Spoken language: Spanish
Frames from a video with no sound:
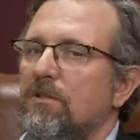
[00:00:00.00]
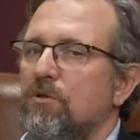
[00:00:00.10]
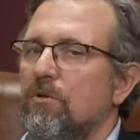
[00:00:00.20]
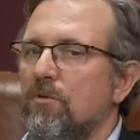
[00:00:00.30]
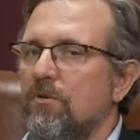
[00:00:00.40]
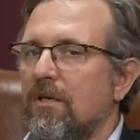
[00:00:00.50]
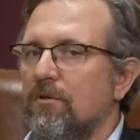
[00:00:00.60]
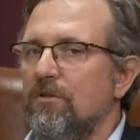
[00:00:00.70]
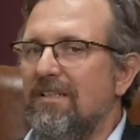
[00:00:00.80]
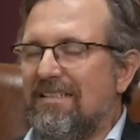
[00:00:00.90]
Yo recuerdo una
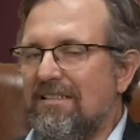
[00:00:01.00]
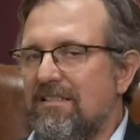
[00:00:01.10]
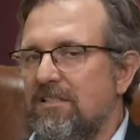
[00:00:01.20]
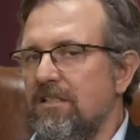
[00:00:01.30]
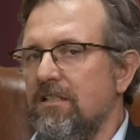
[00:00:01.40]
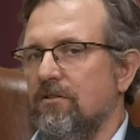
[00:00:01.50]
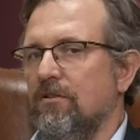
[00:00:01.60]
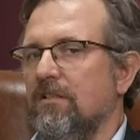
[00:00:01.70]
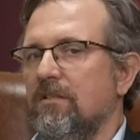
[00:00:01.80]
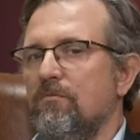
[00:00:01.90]
reunión en Chile
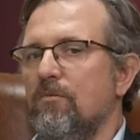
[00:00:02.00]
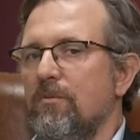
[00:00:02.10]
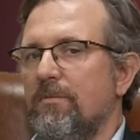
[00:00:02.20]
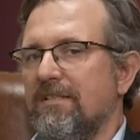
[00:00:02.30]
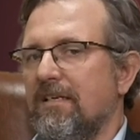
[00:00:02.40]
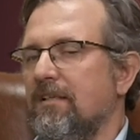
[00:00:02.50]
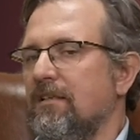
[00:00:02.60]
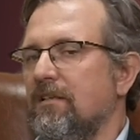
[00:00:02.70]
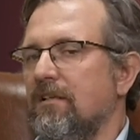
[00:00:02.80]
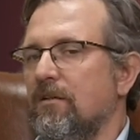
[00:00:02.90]
con gente muy pesada
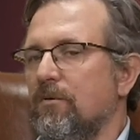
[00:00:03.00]
del,